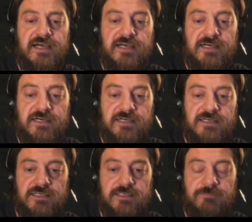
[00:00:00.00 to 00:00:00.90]

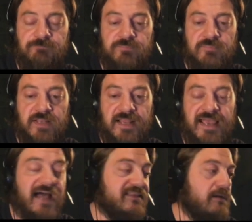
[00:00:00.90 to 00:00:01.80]
eh,
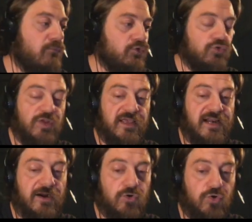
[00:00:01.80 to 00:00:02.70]
legati al mondo dei
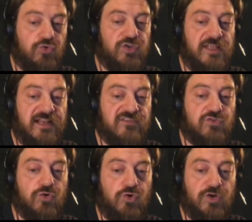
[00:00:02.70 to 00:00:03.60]
racconti, delle delle
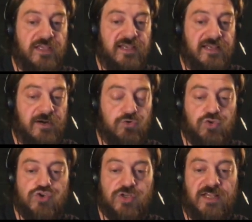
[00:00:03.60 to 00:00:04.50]
storie,
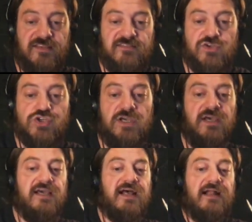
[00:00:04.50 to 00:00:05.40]
racconti giornalistici
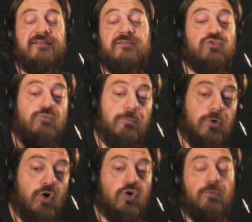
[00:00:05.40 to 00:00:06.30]
mm, sul mio
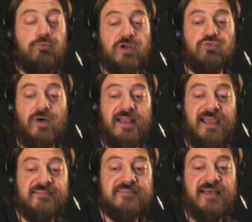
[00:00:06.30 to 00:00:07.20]
blog oppure su
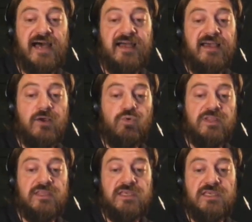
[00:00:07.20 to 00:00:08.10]
Alexa,
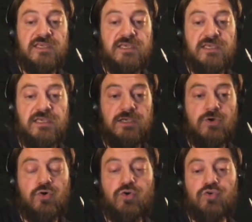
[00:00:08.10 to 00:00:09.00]
quindi
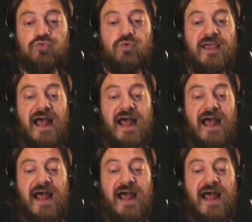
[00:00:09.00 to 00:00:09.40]
o sulle